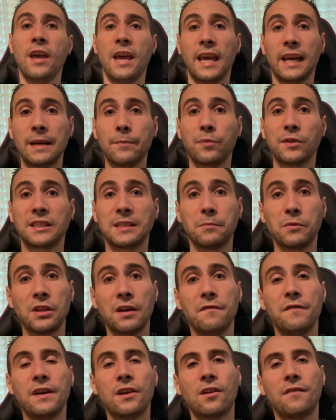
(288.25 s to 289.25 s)
è che possiamo
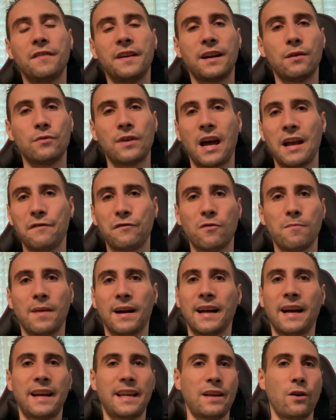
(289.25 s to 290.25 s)
davvero avere un iPhone
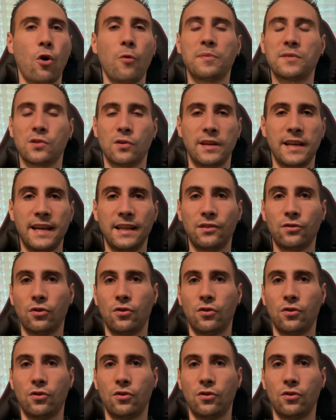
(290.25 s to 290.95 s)
magari obsoleto